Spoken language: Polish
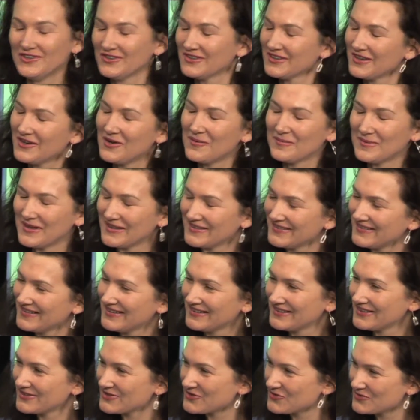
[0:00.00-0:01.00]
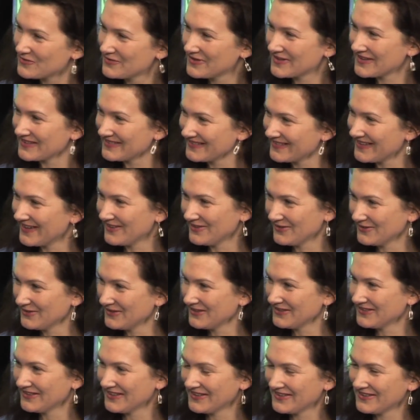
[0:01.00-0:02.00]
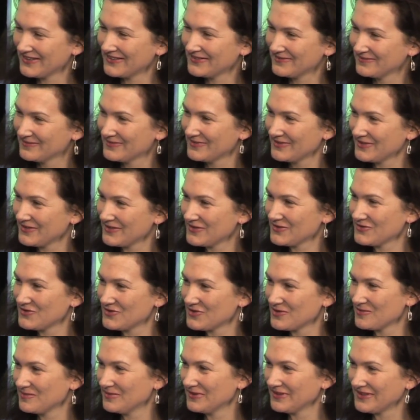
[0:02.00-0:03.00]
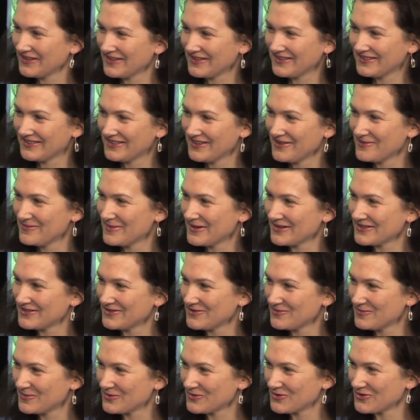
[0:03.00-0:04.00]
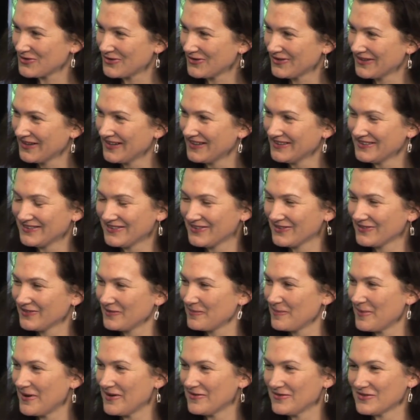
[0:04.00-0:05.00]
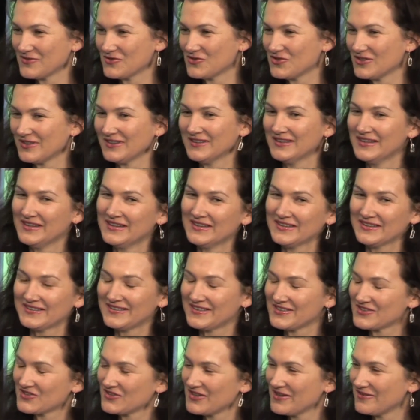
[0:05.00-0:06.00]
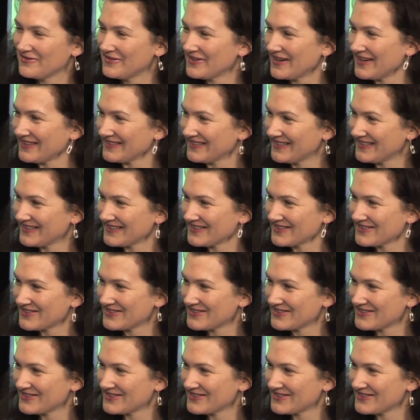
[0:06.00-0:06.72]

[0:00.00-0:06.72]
do tego miasta, a tak że wracają do niego? Co Ciebie tak najbardziej pociąga i co sprawia, że chcesz tam wracać?